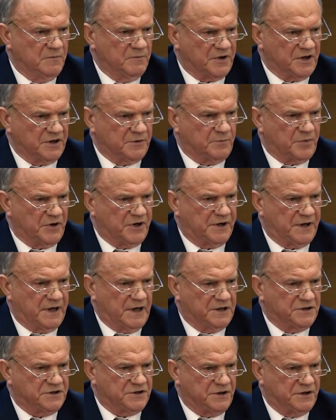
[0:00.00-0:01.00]

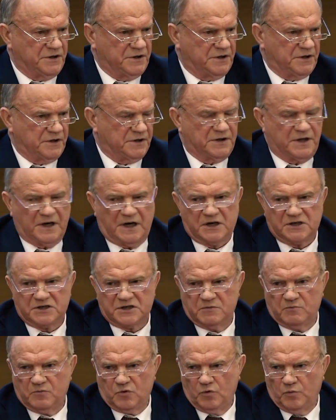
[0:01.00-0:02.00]
предприятий и
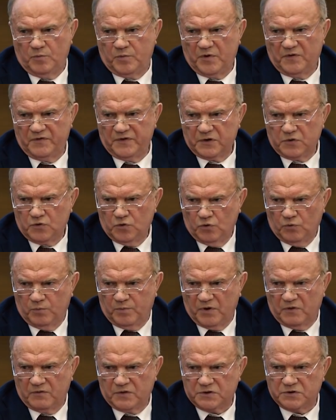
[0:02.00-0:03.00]
даже МУПов и
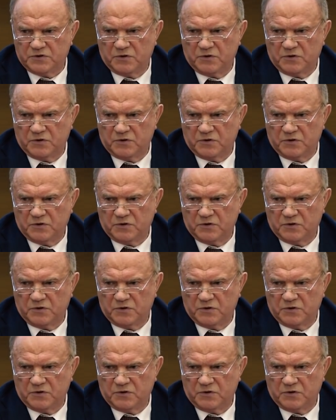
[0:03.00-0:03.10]
ГУПов,